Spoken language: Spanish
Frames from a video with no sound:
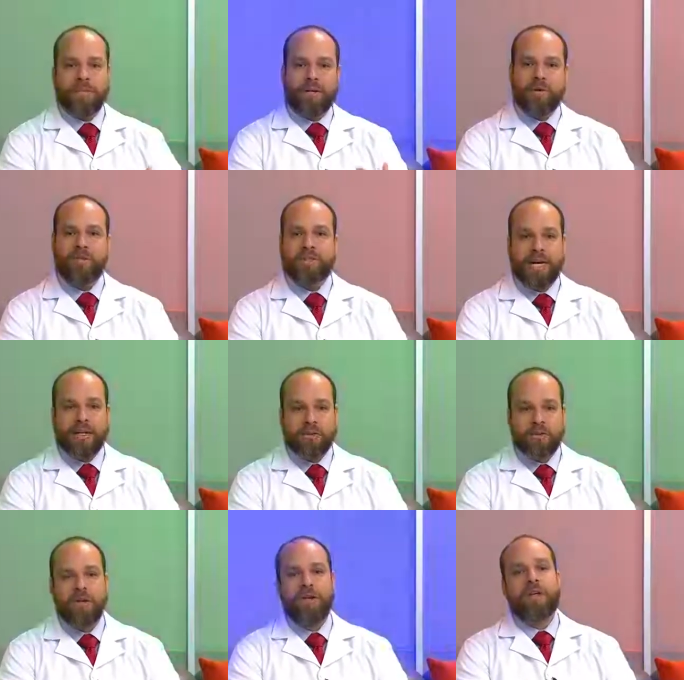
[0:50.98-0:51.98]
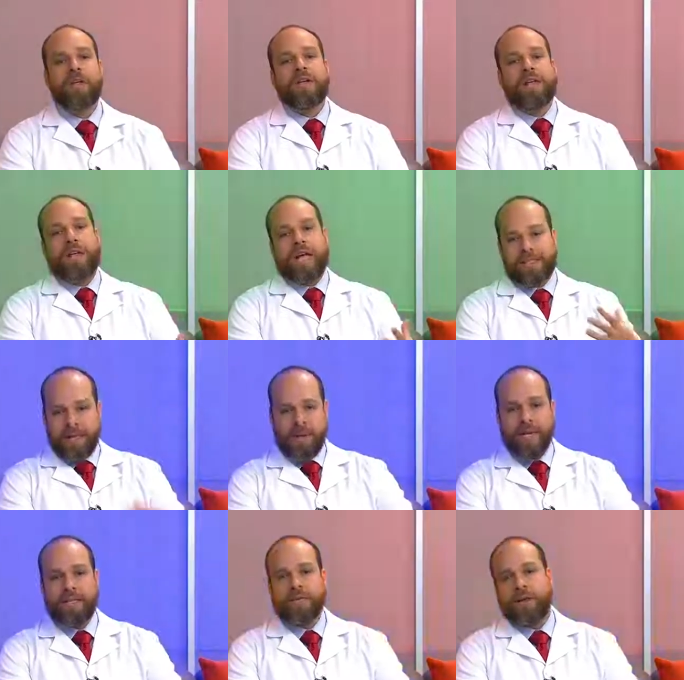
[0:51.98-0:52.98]
de contacto.
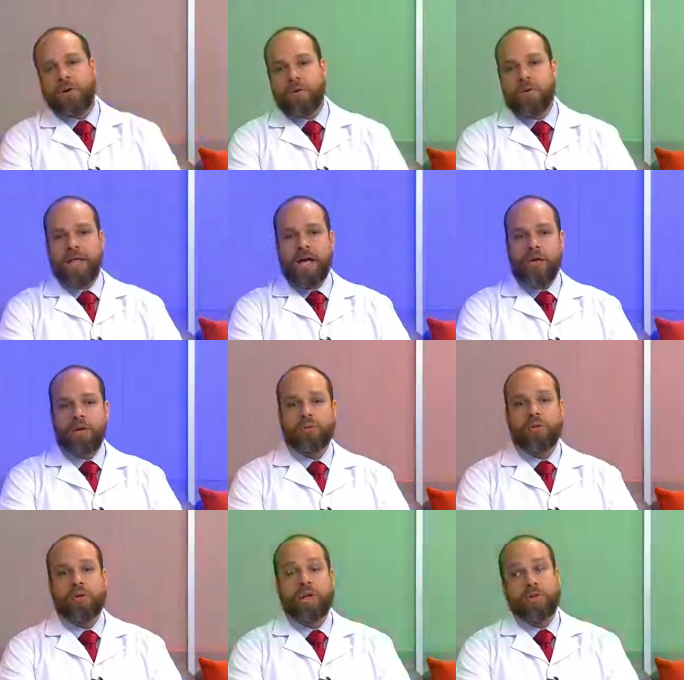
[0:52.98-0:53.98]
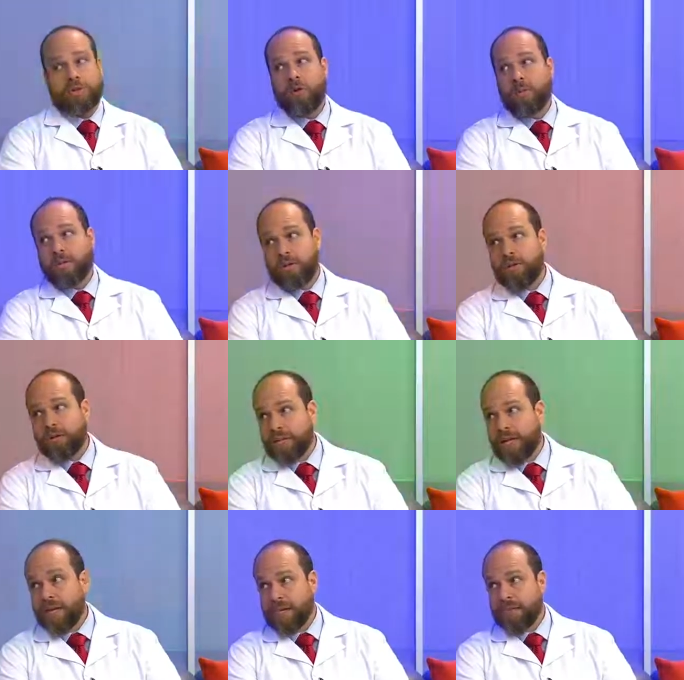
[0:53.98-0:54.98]
Siempre hay que tener los cuidados porque los traumatismos
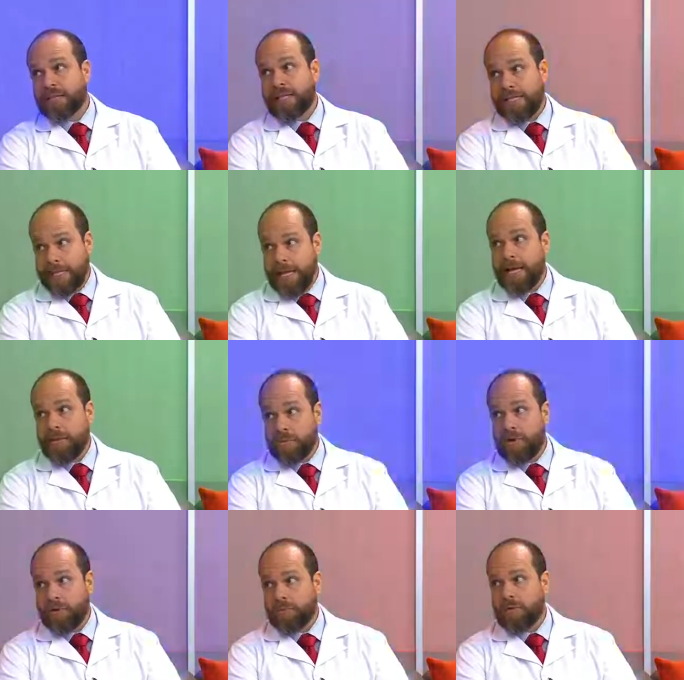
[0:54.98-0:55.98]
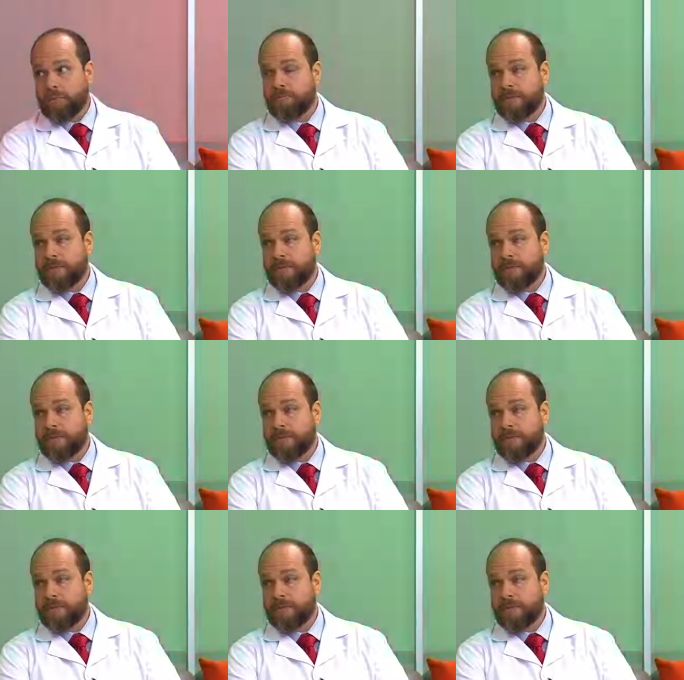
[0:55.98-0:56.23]
están a la orden del día, es muy común.